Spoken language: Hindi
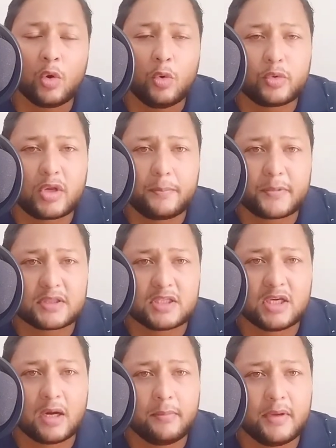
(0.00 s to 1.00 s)
उनके
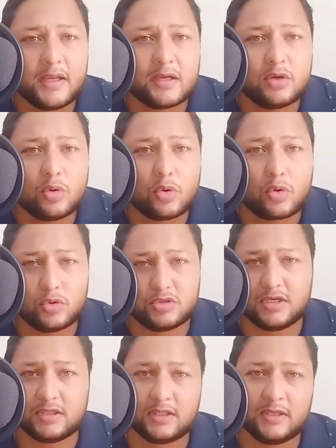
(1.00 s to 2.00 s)
प्रति हम इग्नोर हो
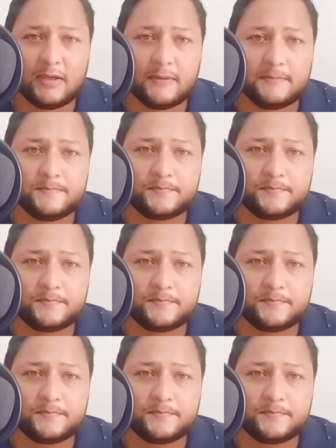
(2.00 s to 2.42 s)
जाते हैं